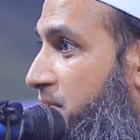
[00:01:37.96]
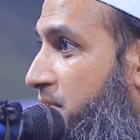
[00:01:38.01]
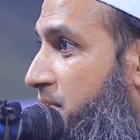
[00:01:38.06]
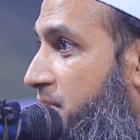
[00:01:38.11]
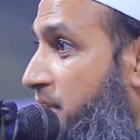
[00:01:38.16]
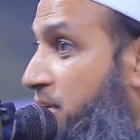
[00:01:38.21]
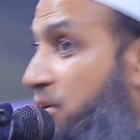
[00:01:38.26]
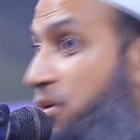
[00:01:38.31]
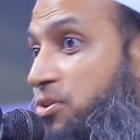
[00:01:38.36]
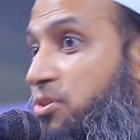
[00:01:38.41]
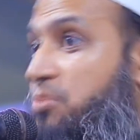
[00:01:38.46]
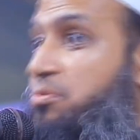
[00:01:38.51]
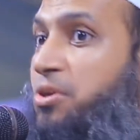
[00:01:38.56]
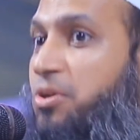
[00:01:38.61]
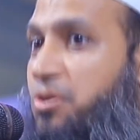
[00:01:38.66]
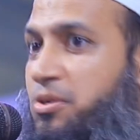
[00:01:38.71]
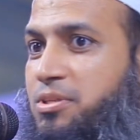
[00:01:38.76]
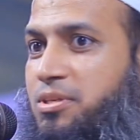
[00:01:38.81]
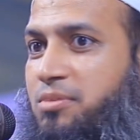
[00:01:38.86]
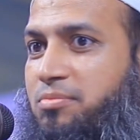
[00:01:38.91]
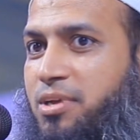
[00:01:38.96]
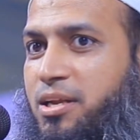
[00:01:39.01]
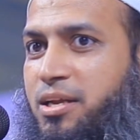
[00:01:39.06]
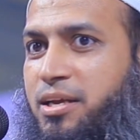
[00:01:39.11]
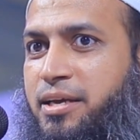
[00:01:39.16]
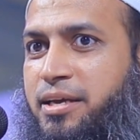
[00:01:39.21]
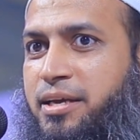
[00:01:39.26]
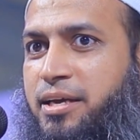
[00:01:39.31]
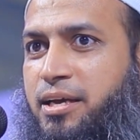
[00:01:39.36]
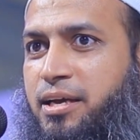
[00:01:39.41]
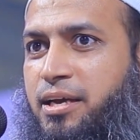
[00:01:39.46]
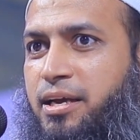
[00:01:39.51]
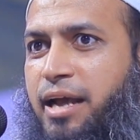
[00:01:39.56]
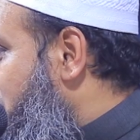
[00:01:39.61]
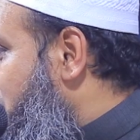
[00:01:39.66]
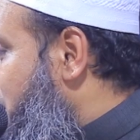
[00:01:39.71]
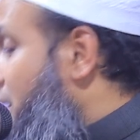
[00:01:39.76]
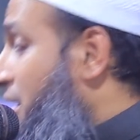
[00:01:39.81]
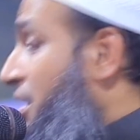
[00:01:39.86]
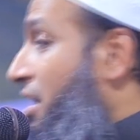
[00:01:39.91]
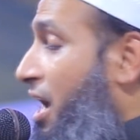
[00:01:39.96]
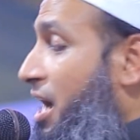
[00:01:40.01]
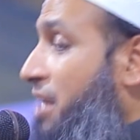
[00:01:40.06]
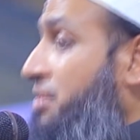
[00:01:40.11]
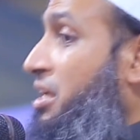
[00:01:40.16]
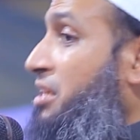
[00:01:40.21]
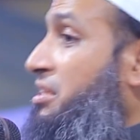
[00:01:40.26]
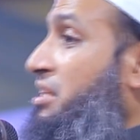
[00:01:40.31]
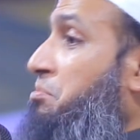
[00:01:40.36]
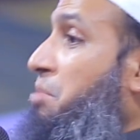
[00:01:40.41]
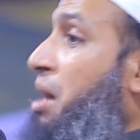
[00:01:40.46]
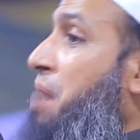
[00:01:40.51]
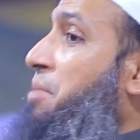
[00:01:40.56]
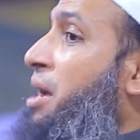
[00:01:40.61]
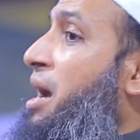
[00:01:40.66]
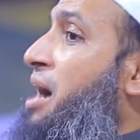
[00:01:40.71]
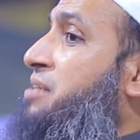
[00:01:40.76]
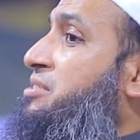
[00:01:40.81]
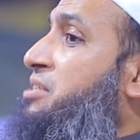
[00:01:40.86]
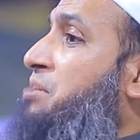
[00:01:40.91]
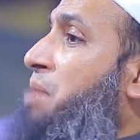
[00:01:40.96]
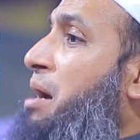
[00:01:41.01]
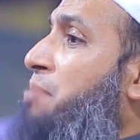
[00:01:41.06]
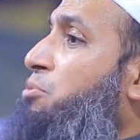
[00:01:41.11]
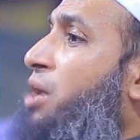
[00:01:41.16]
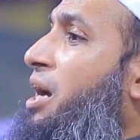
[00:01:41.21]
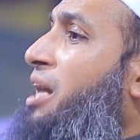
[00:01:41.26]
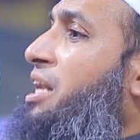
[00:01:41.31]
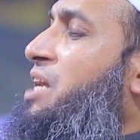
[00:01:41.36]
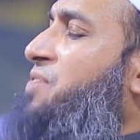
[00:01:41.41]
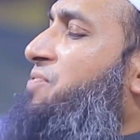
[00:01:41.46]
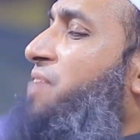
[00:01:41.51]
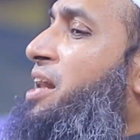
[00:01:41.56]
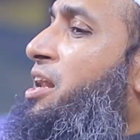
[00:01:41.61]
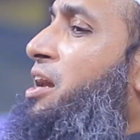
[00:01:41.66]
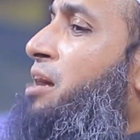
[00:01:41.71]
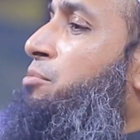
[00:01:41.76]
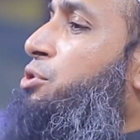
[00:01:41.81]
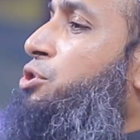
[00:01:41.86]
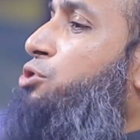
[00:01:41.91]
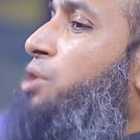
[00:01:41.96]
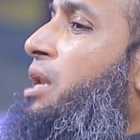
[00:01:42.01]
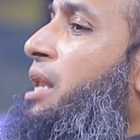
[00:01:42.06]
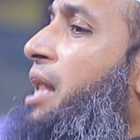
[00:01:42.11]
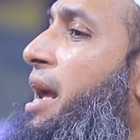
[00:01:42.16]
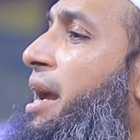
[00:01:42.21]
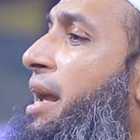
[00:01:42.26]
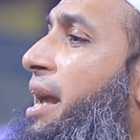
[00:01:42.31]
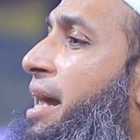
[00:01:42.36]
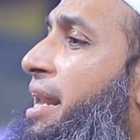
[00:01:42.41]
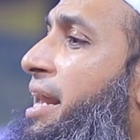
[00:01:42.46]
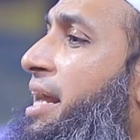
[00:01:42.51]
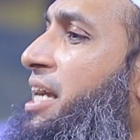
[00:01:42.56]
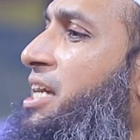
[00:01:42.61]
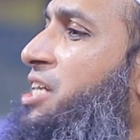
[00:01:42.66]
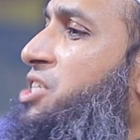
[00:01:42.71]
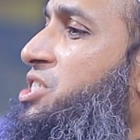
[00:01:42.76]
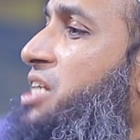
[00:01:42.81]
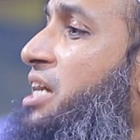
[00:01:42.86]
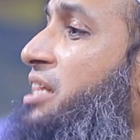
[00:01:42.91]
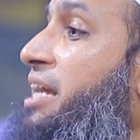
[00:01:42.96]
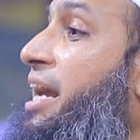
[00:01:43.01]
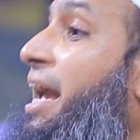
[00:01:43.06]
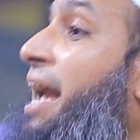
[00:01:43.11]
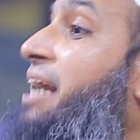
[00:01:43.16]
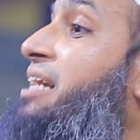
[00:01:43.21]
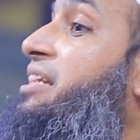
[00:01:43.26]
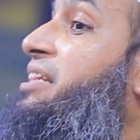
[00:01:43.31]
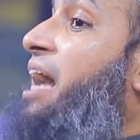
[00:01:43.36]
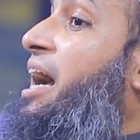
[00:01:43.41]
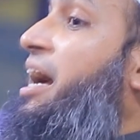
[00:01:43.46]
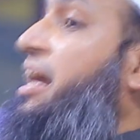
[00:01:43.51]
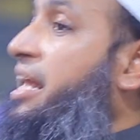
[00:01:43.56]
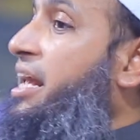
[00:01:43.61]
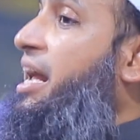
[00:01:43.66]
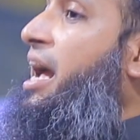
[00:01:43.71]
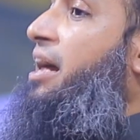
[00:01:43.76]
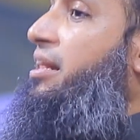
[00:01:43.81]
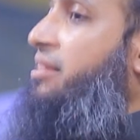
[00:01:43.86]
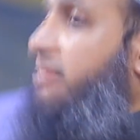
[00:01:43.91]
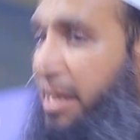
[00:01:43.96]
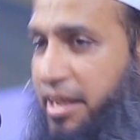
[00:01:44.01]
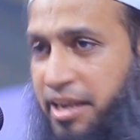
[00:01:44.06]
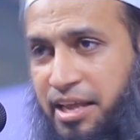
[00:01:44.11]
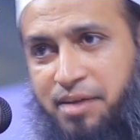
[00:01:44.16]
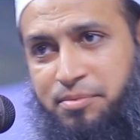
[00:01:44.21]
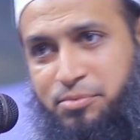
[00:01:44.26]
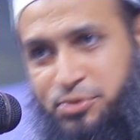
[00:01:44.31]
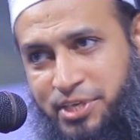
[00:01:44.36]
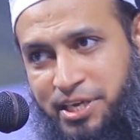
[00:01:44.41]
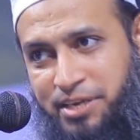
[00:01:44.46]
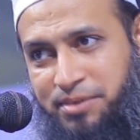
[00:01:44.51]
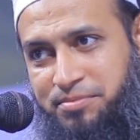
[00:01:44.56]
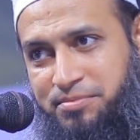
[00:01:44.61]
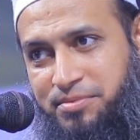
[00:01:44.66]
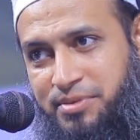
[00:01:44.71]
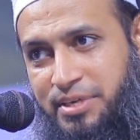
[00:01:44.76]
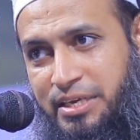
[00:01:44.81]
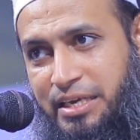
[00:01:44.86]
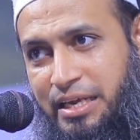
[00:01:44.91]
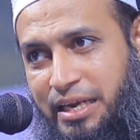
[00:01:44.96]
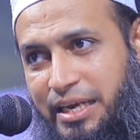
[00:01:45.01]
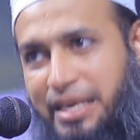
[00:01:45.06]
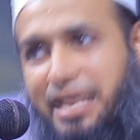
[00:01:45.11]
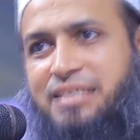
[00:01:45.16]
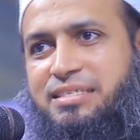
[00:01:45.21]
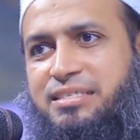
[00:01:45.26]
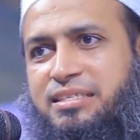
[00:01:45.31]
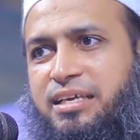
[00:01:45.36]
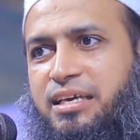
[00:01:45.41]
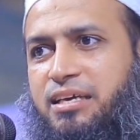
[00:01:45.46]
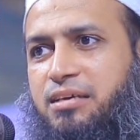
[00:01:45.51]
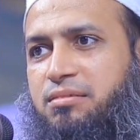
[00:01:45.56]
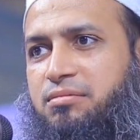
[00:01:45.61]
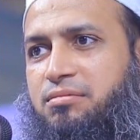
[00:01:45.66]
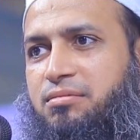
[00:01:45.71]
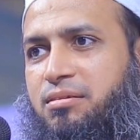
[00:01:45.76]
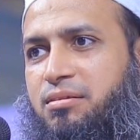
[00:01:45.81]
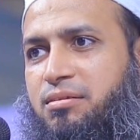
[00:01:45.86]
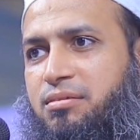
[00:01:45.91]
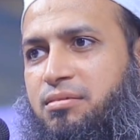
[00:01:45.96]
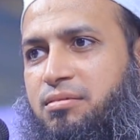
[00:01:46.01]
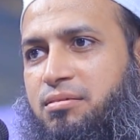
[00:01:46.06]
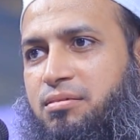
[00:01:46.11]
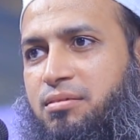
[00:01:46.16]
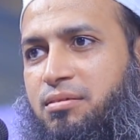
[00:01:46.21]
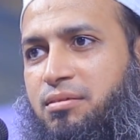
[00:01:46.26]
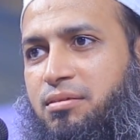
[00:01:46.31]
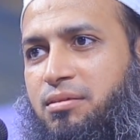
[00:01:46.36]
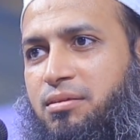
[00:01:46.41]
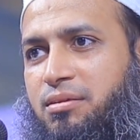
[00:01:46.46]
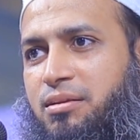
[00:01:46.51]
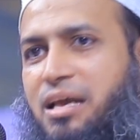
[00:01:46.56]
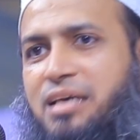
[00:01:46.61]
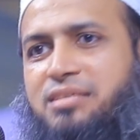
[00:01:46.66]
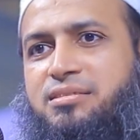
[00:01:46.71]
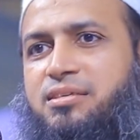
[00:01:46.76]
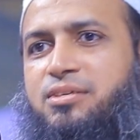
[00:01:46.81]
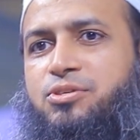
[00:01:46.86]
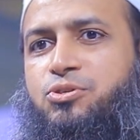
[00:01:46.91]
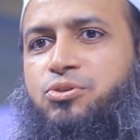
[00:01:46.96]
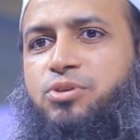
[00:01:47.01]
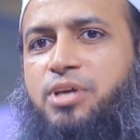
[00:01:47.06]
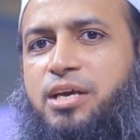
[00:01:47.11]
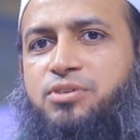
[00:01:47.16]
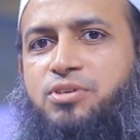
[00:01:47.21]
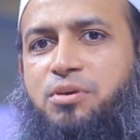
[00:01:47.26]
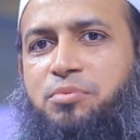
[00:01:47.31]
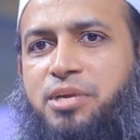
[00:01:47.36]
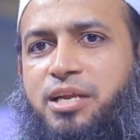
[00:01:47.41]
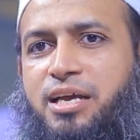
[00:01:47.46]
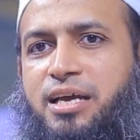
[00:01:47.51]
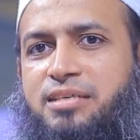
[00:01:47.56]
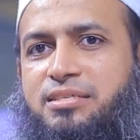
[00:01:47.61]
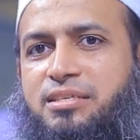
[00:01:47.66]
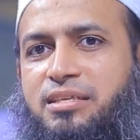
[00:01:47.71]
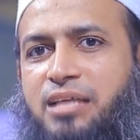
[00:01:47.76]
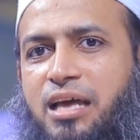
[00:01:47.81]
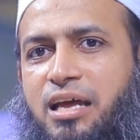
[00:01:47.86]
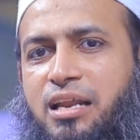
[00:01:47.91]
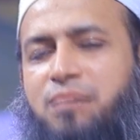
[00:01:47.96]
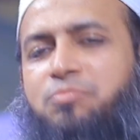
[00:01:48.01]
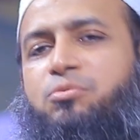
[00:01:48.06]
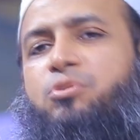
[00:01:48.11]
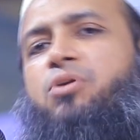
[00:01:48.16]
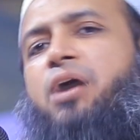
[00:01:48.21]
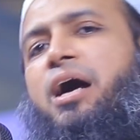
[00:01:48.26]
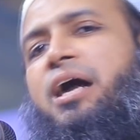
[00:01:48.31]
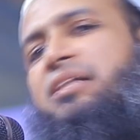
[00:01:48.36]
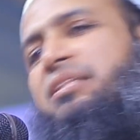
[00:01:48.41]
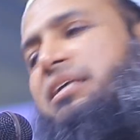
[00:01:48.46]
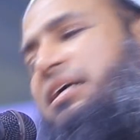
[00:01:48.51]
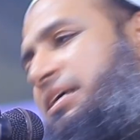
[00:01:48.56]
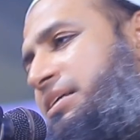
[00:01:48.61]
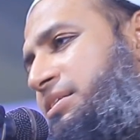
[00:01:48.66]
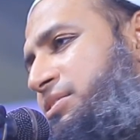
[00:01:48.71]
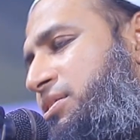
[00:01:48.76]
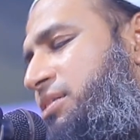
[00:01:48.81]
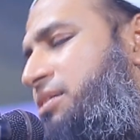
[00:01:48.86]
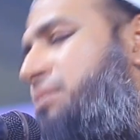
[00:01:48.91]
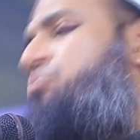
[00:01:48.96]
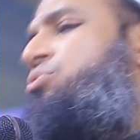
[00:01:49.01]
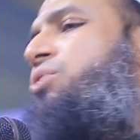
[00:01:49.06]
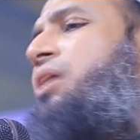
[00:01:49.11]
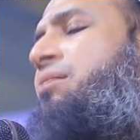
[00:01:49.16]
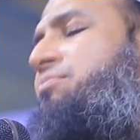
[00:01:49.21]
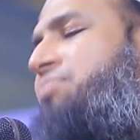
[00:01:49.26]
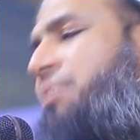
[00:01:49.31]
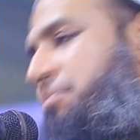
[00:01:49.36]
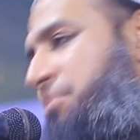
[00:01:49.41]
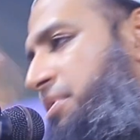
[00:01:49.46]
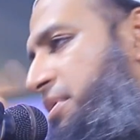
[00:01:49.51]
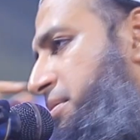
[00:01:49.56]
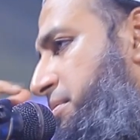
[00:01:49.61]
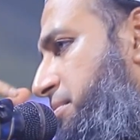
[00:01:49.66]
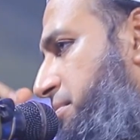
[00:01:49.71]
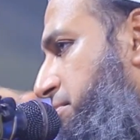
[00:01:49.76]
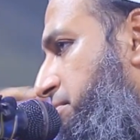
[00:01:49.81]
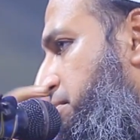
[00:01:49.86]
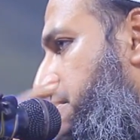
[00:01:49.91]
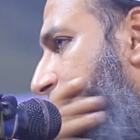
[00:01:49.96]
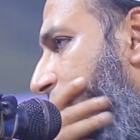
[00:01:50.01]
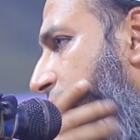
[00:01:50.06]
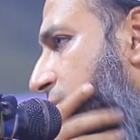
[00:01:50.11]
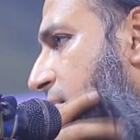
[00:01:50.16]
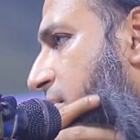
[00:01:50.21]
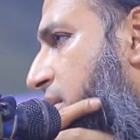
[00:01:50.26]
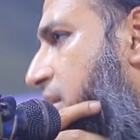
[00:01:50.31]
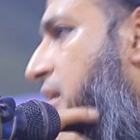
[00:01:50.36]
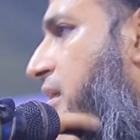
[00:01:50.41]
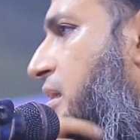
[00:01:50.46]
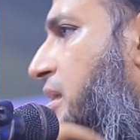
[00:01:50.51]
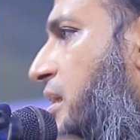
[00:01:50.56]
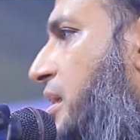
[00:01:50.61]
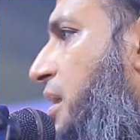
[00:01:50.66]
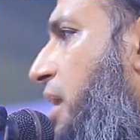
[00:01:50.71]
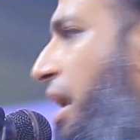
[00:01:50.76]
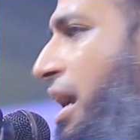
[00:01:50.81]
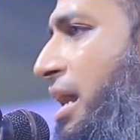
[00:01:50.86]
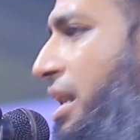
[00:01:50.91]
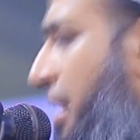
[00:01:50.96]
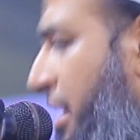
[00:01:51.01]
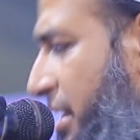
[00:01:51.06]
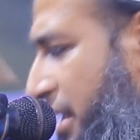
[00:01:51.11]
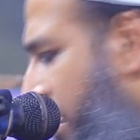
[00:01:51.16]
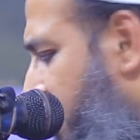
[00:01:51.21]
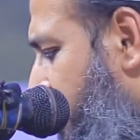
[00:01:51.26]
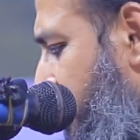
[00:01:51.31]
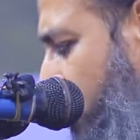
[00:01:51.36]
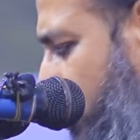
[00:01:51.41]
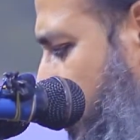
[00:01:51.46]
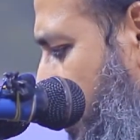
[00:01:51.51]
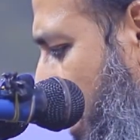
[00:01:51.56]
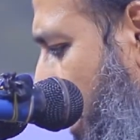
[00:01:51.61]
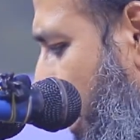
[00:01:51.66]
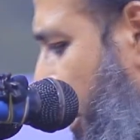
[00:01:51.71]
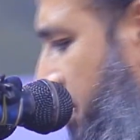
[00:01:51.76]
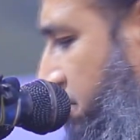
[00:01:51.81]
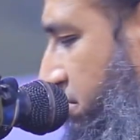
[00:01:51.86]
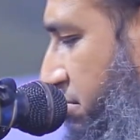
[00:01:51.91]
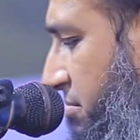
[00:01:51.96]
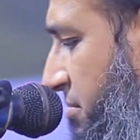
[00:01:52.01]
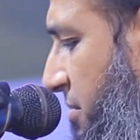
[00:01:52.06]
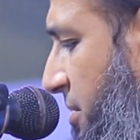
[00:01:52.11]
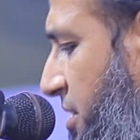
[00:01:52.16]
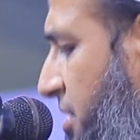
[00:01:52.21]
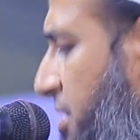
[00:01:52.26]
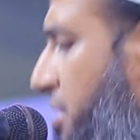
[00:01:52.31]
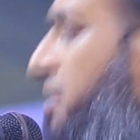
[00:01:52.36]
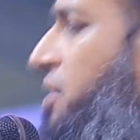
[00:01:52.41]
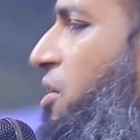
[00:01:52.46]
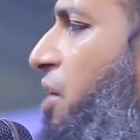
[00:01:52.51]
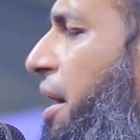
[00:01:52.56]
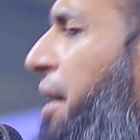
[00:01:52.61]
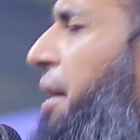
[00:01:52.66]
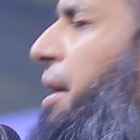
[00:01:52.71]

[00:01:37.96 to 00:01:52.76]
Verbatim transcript: সে কত বড় হইতে পারে হযরত ইমামে আজম আবু হানিফা রাহমাতুল্লাহ আলাইহির সাথে এক দাহরিয়া দাহরিয়া বুঝেন নাস্তিক নাস্তিক শুধু এই জমানায় আছে তা না বহু আগ থেকে ছিল পুরাণ পাবি কি আল্লাহ নাই স্রষ্টা নাই কি হয়